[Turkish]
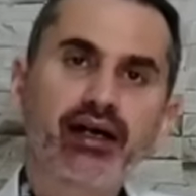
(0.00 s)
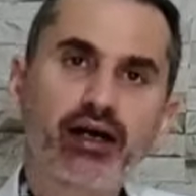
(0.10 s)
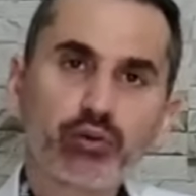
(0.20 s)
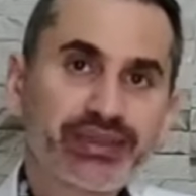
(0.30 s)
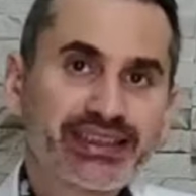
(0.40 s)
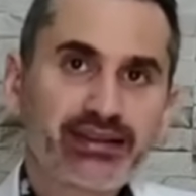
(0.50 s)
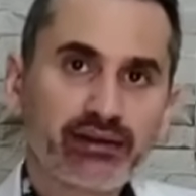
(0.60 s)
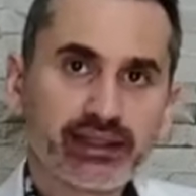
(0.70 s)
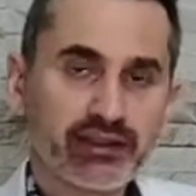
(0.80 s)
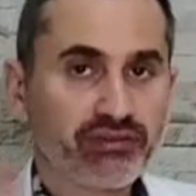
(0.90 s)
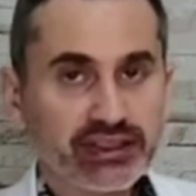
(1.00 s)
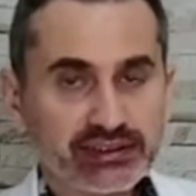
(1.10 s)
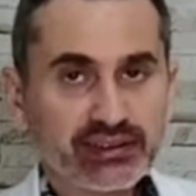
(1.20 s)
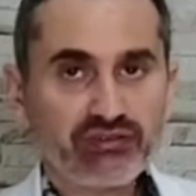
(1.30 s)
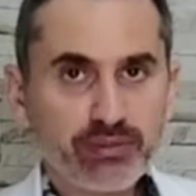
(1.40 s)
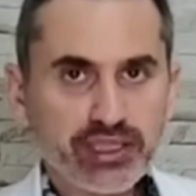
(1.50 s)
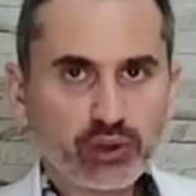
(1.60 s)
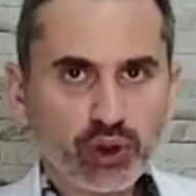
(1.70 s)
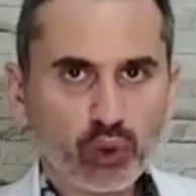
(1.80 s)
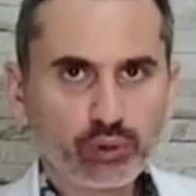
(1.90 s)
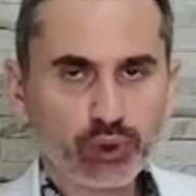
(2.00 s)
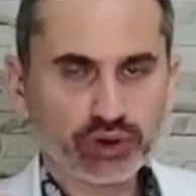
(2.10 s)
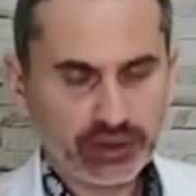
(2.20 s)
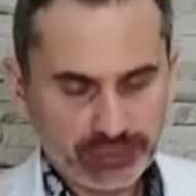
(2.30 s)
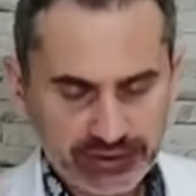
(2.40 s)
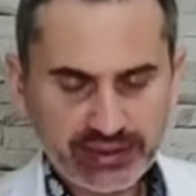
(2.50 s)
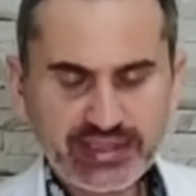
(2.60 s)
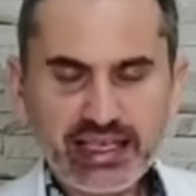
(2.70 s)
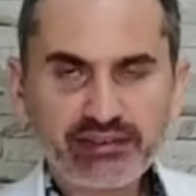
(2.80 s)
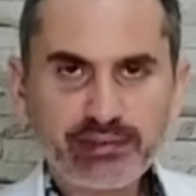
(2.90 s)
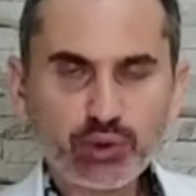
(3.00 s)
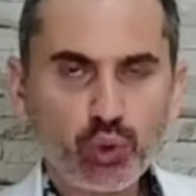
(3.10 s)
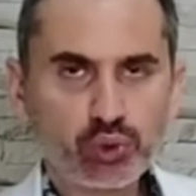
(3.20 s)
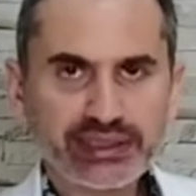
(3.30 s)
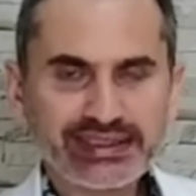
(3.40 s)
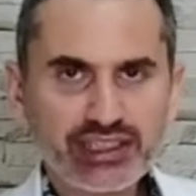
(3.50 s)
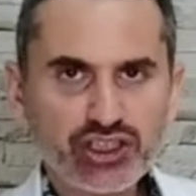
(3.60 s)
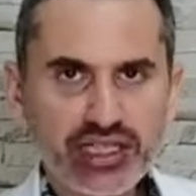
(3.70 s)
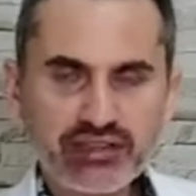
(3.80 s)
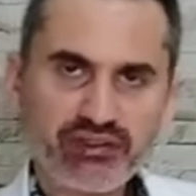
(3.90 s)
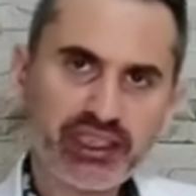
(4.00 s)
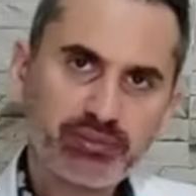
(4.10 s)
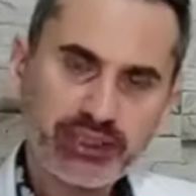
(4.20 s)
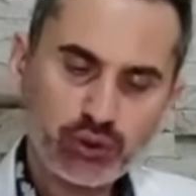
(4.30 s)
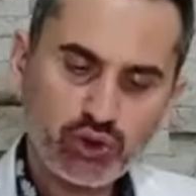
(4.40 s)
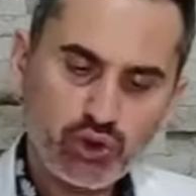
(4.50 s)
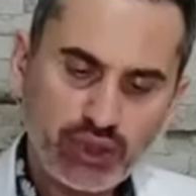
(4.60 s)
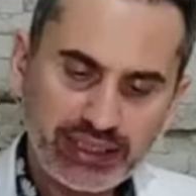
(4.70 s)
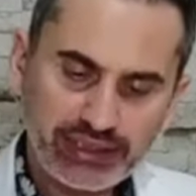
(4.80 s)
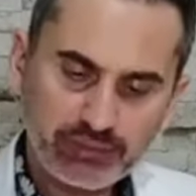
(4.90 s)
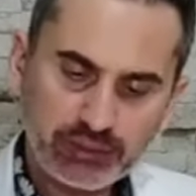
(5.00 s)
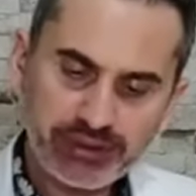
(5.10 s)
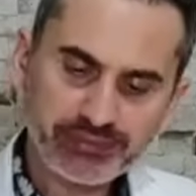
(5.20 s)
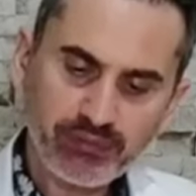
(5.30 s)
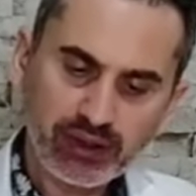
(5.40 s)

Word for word: aromatik yağlardan fakat kafamıza göre olmuyor. Tabii ki sevdiğimiz kokuları seçeceğiz fakat biraz önce söylediğim gibi